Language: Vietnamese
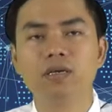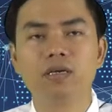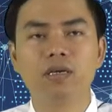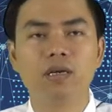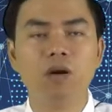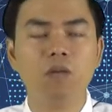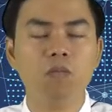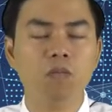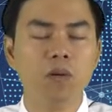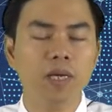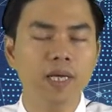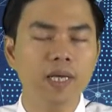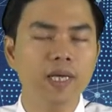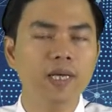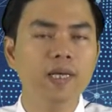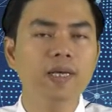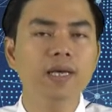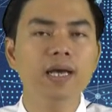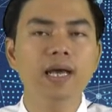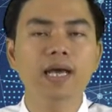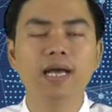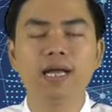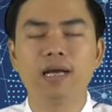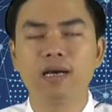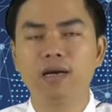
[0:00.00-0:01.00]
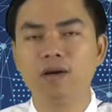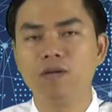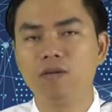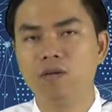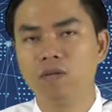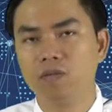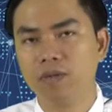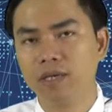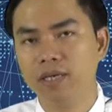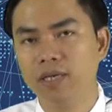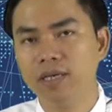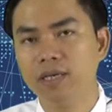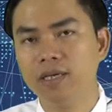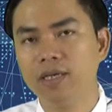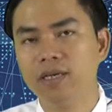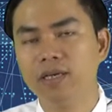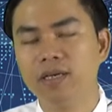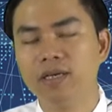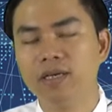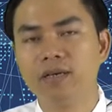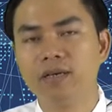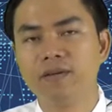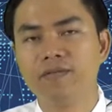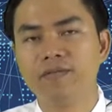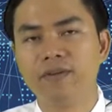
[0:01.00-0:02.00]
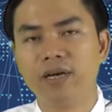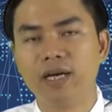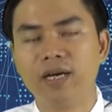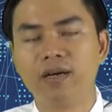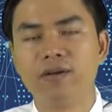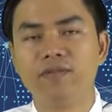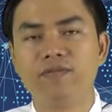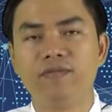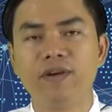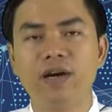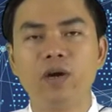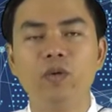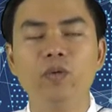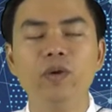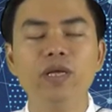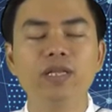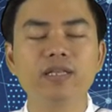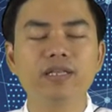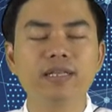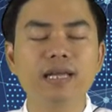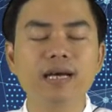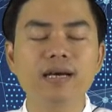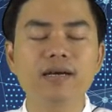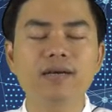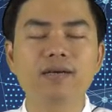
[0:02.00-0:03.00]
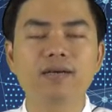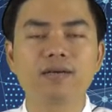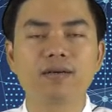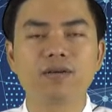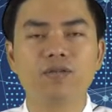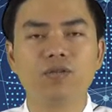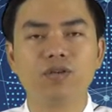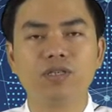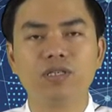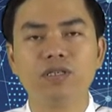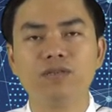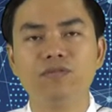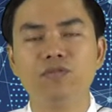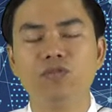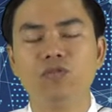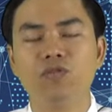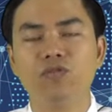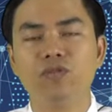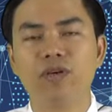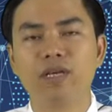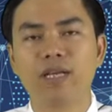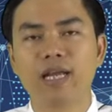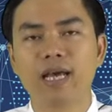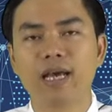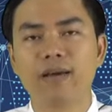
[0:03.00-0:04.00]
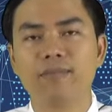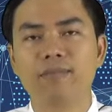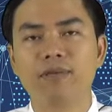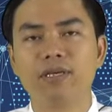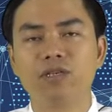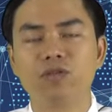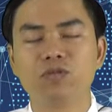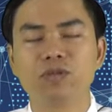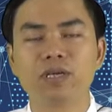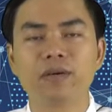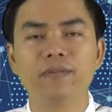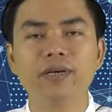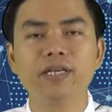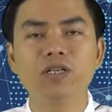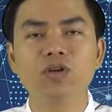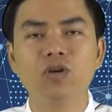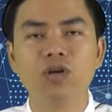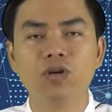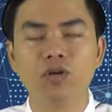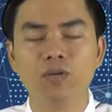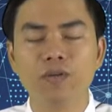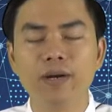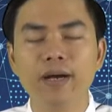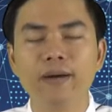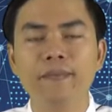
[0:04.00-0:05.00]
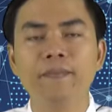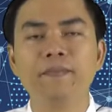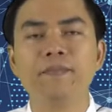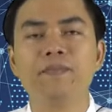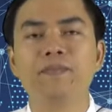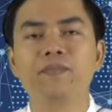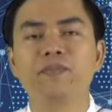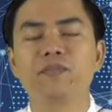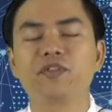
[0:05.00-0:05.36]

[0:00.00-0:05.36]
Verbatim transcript: đồng ý hay là không đồng ý và và nguyên tắc của chính phủ Việt Nam thì chúng ta biết rồi đúng không ạ?